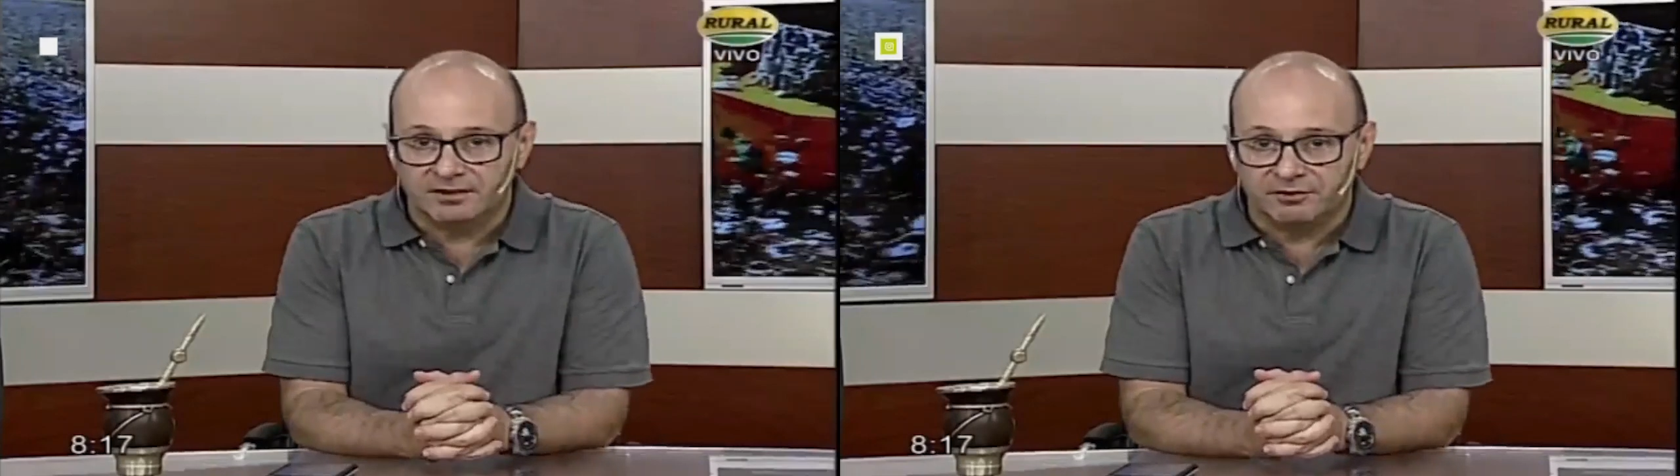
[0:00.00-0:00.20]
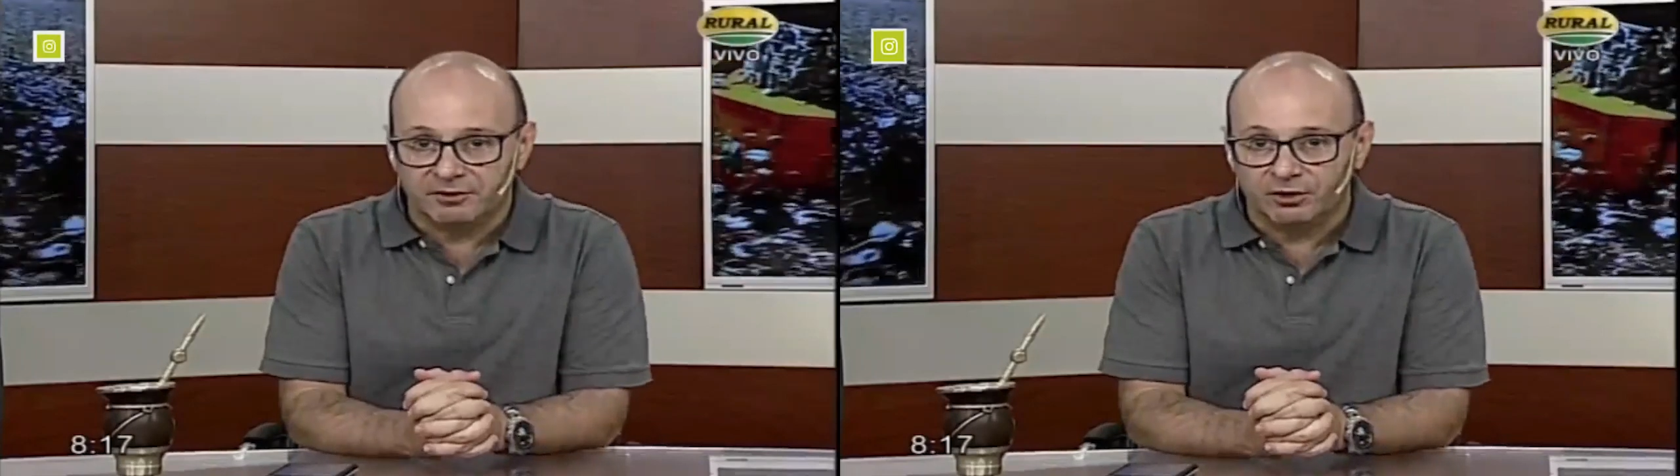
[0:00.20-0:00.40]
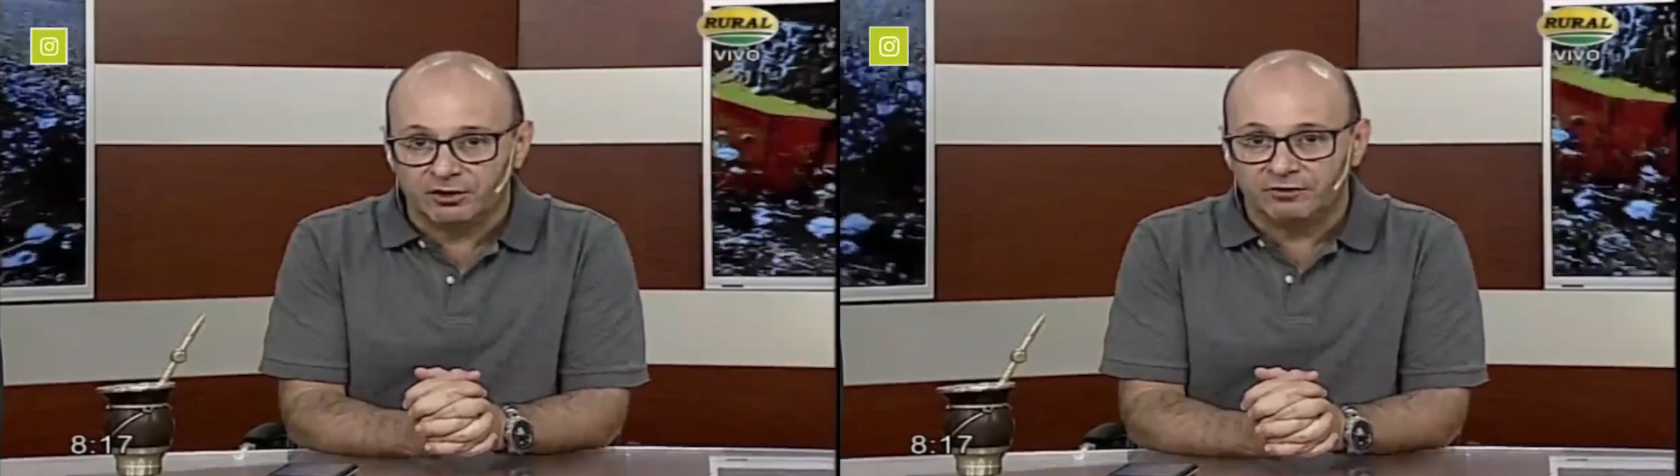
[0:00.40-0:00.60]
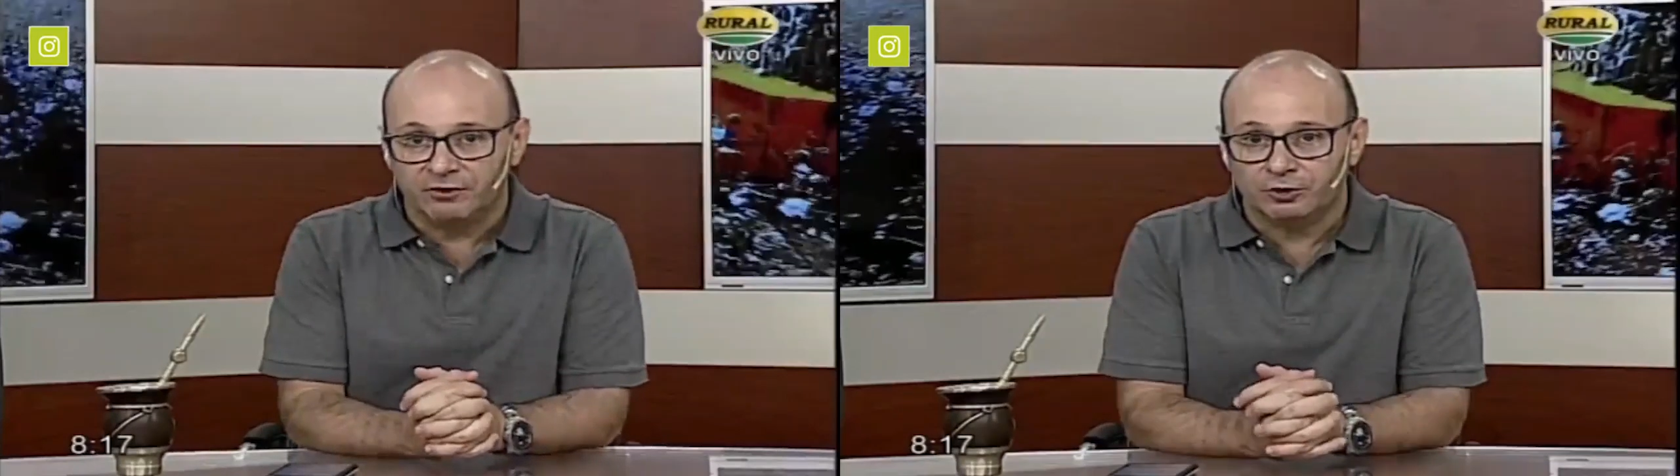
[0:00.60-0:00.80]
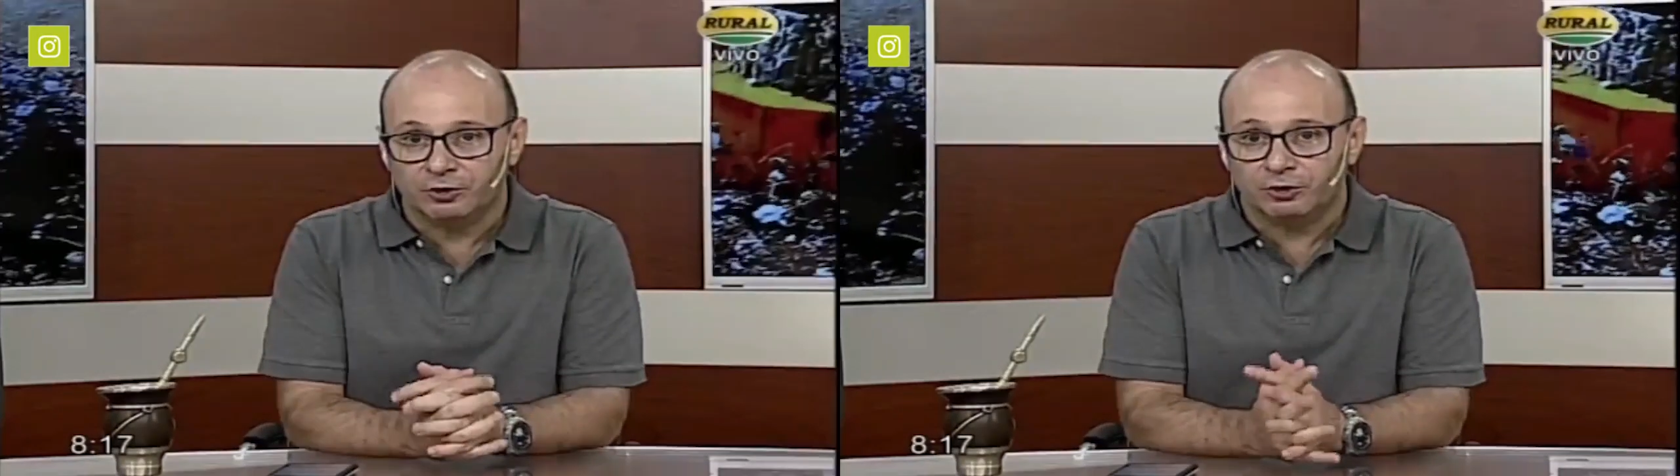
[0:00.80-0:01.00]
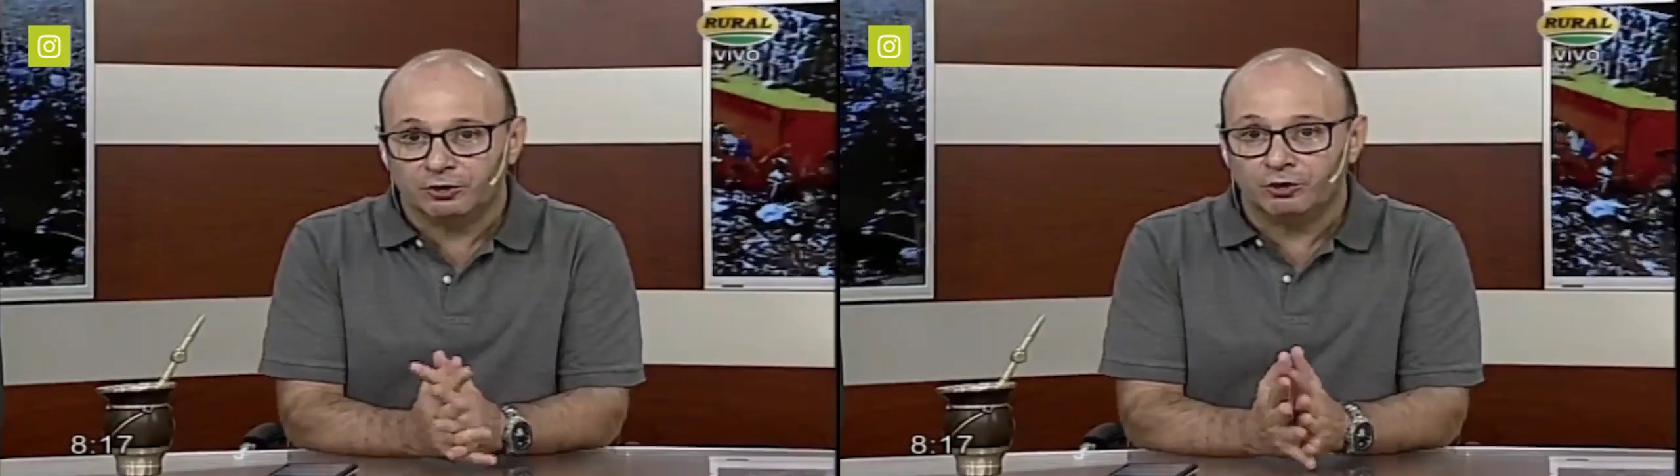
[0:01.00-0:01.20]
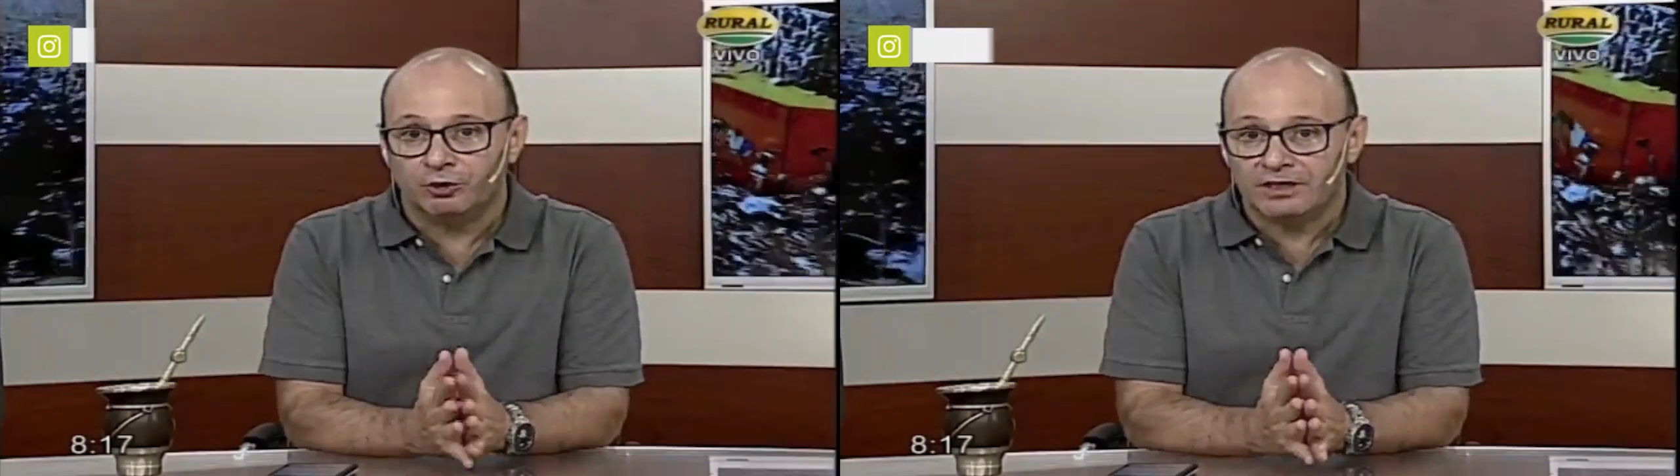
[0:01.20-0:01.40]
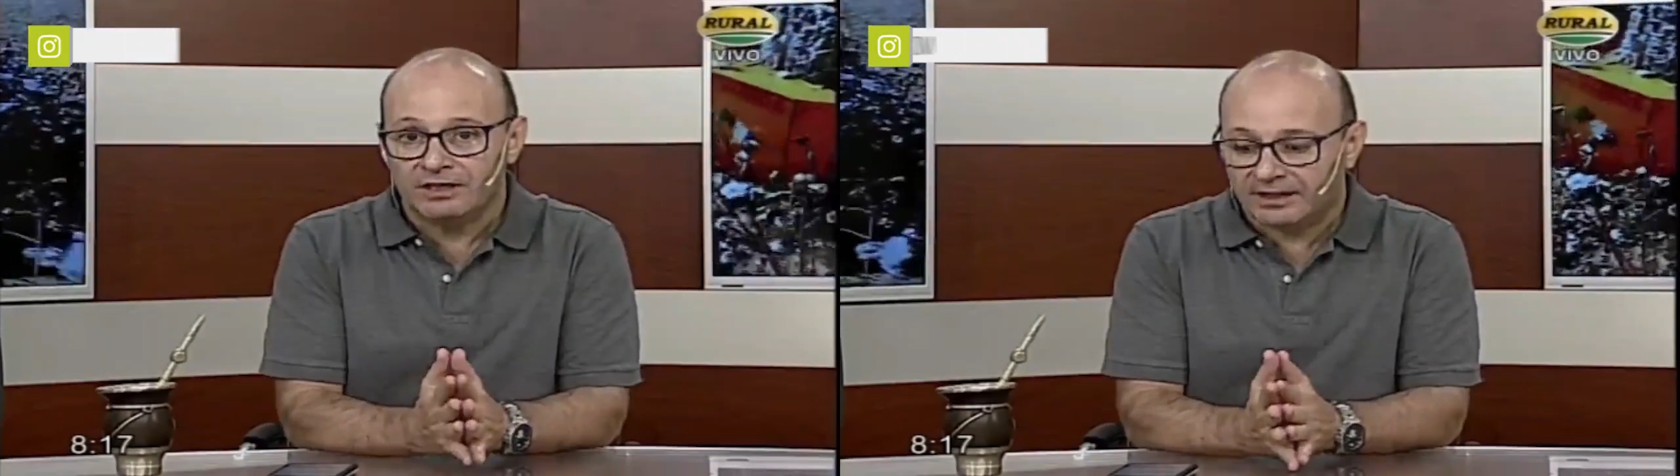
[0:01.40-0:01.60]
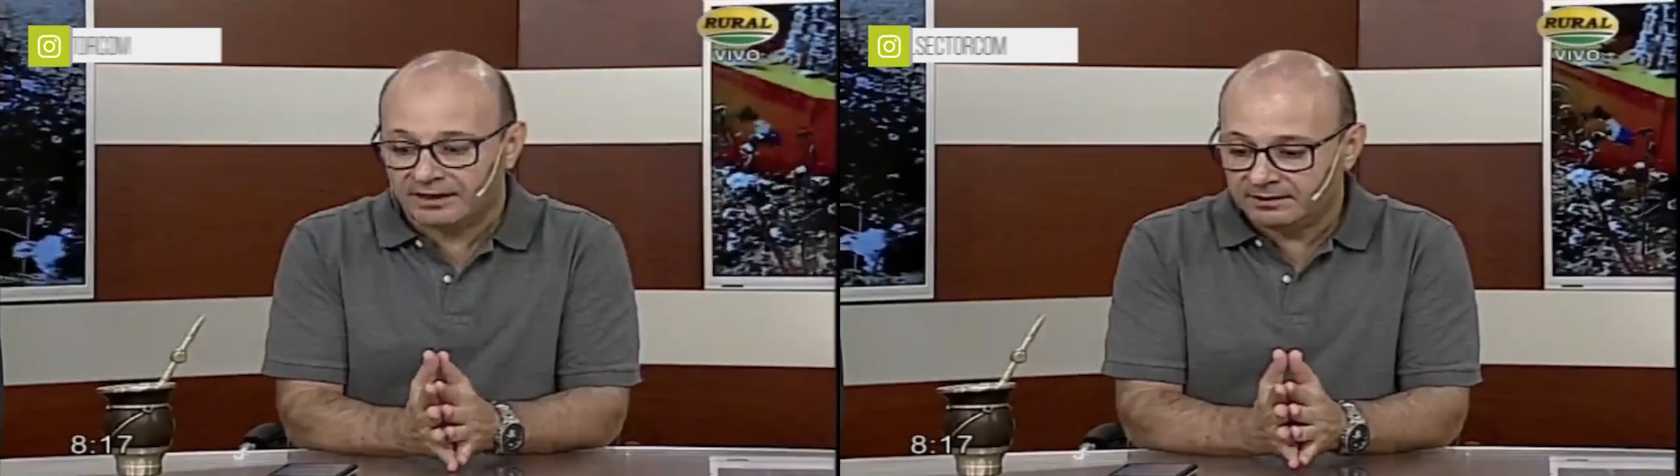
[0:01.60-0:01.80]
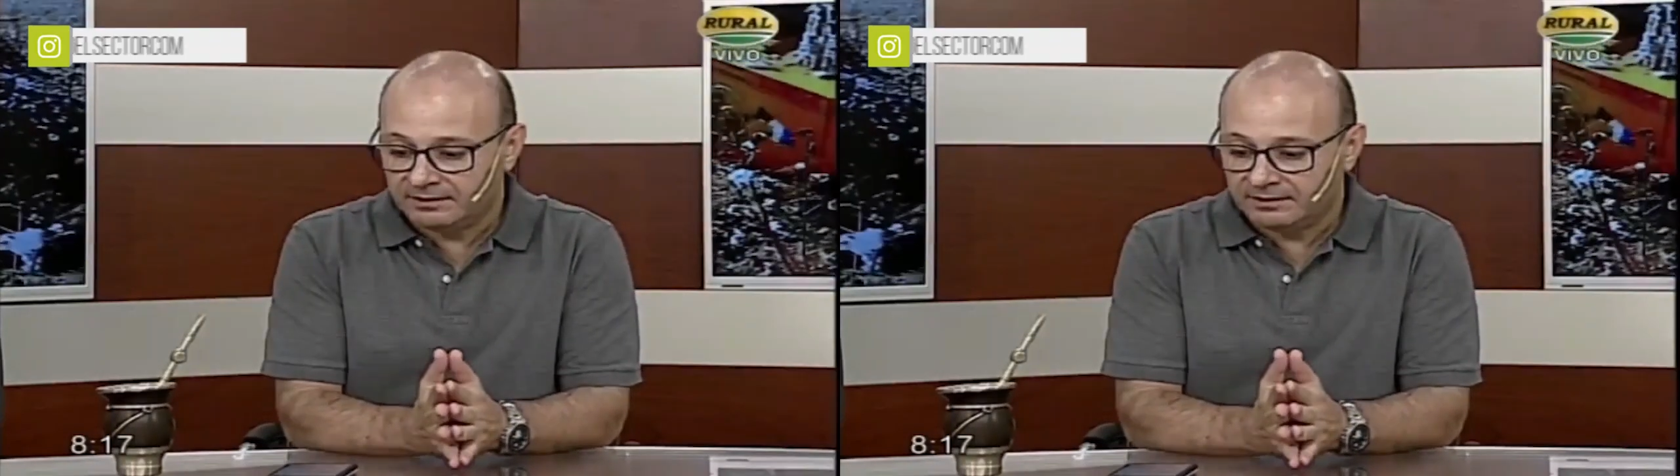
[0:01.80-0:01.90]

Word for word: frigorífico Gorina,